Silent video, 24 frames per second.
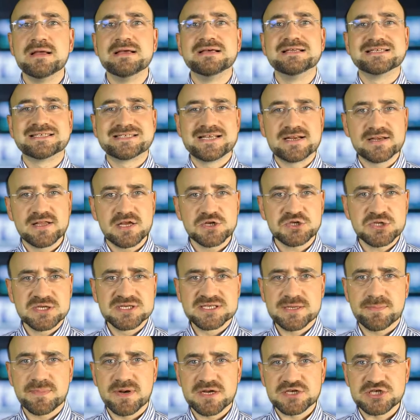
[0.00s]
Serdecznie
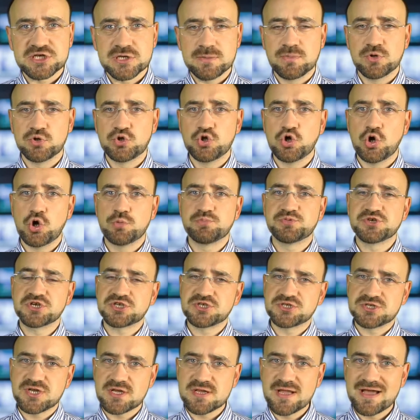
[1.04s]
zapraszam do
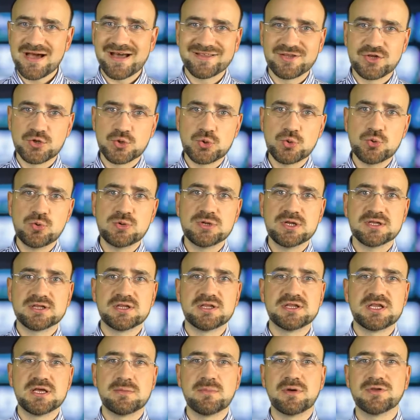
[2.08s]
przeczytania artykułu na
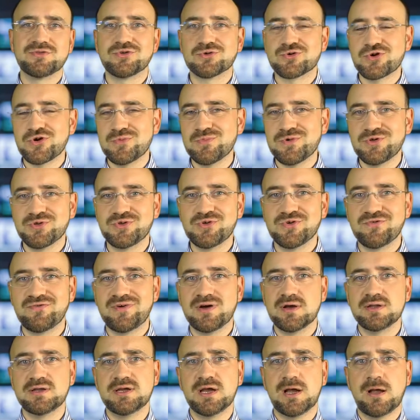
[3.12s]
ten temat, do
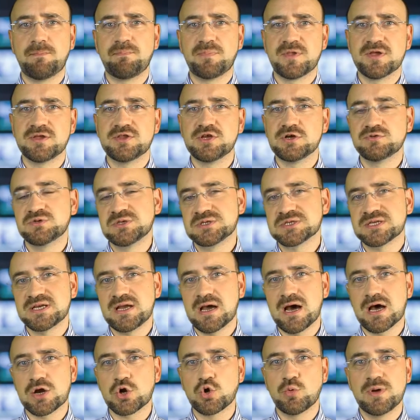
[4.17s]
komentowania tych
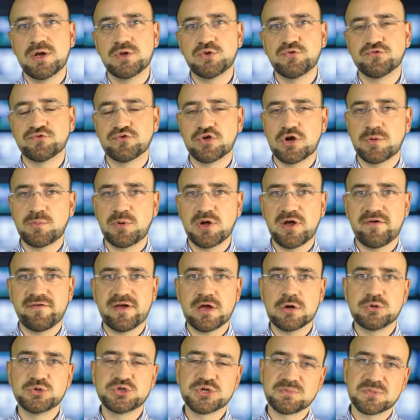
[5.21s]
wszystkich argumentów, które
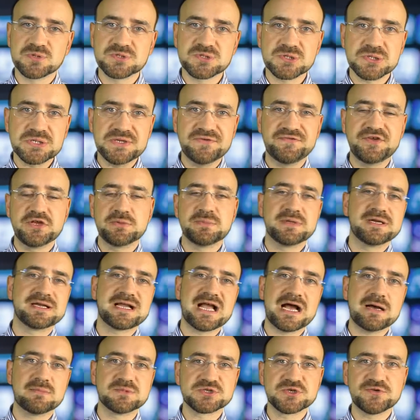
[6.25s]
pojawiają się po stronie firmy
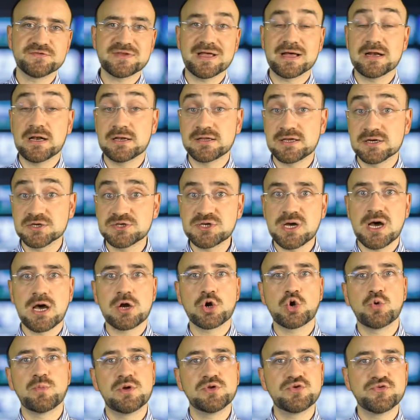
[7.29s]
Campsoft, ale także
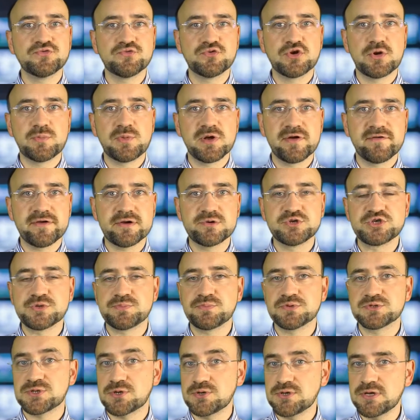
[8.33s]
argumentów, które pojawiają się
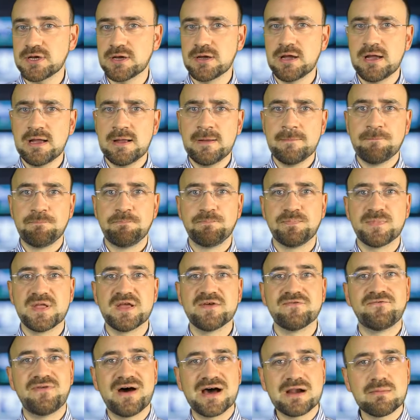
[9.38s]
po stronie
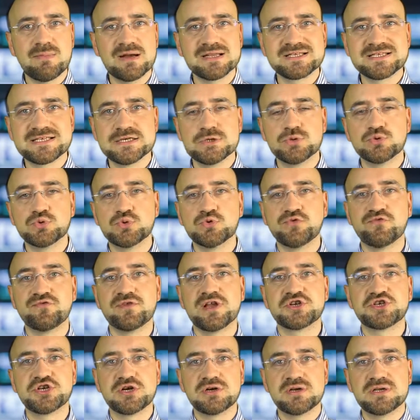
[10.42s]
farmaceutów,
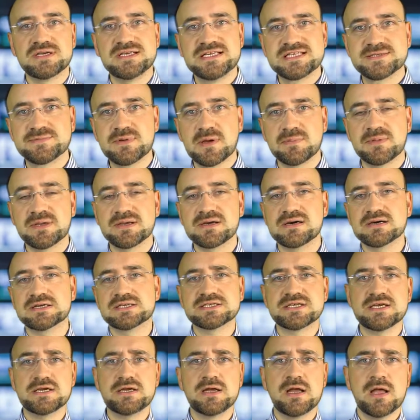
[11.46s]
Naczelnej Izby
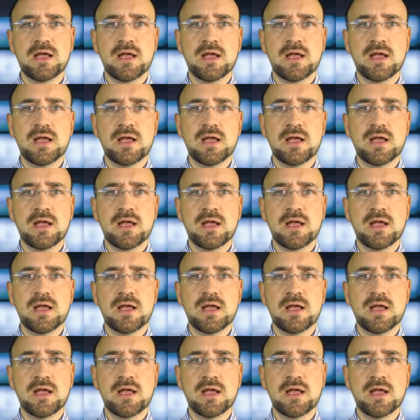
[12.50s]
Aptekarskiej,